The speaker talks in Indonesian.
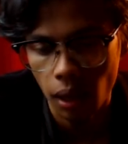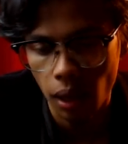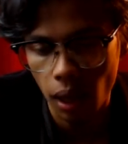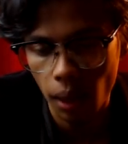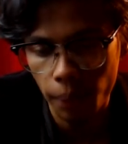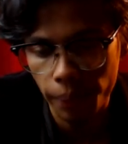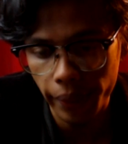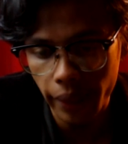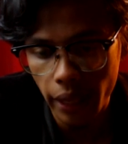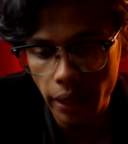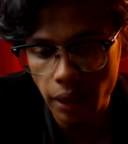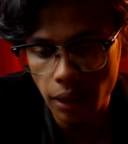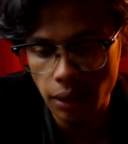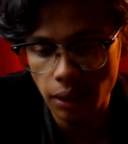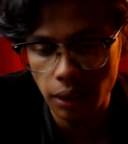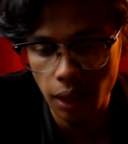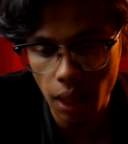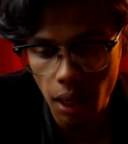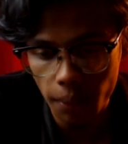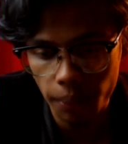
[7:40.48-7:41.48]
Apakah ia
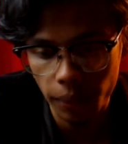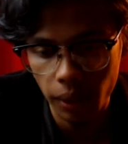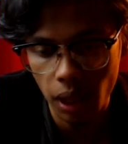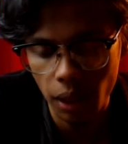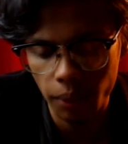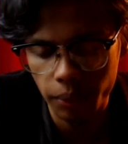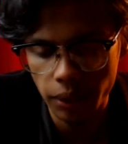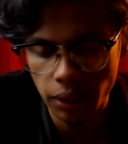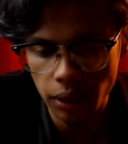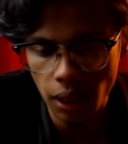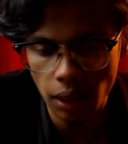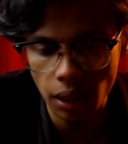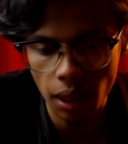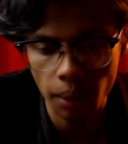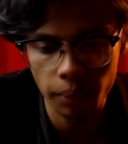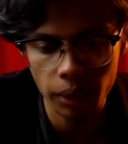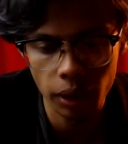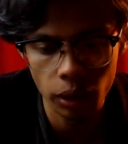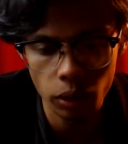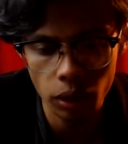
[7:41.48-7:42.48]
siap menghabiskan
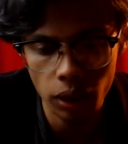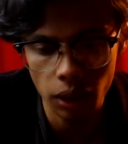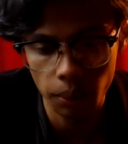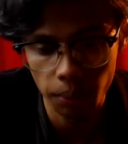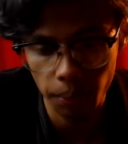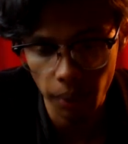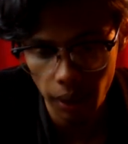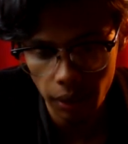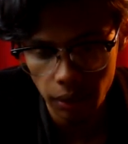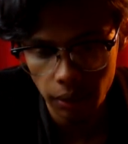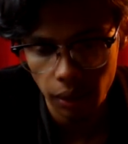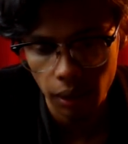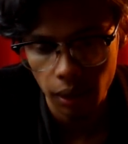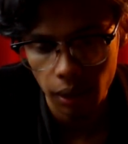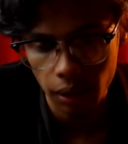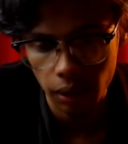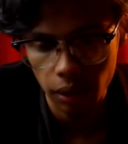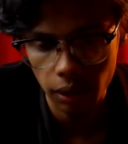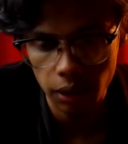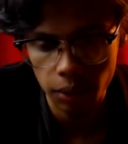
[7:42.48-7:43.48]
enam minggu ke depan
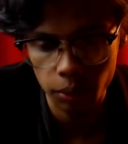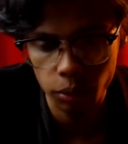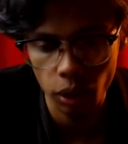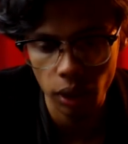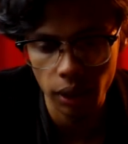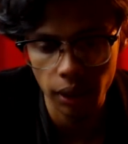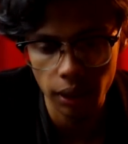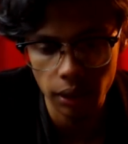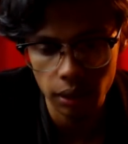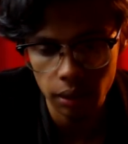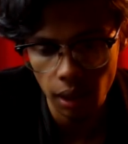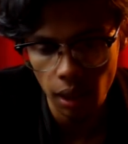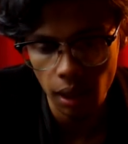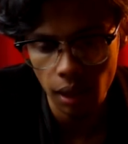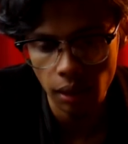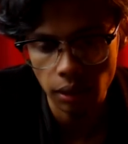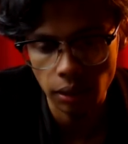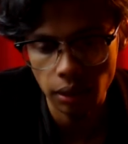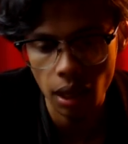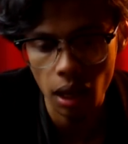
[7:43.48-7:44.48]
di sebuah
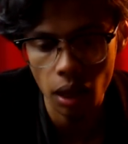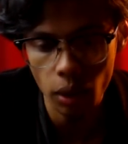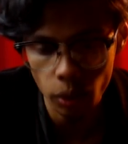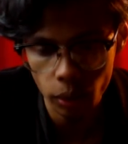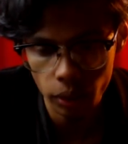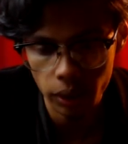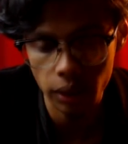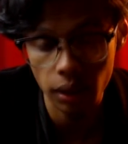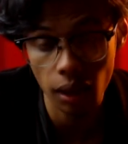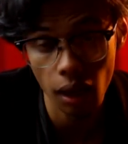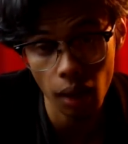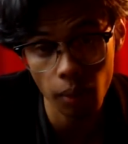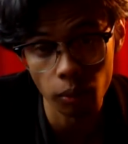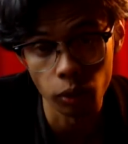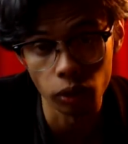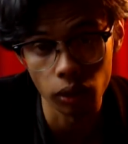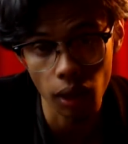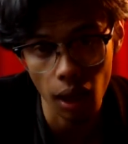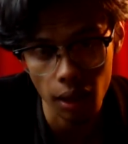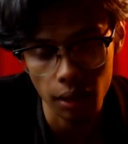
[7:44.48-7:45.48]
desa jauh di dalam
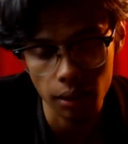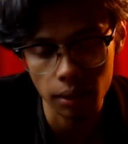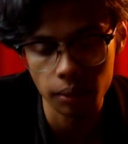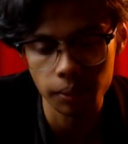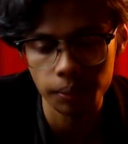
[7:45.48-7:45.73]
hutan?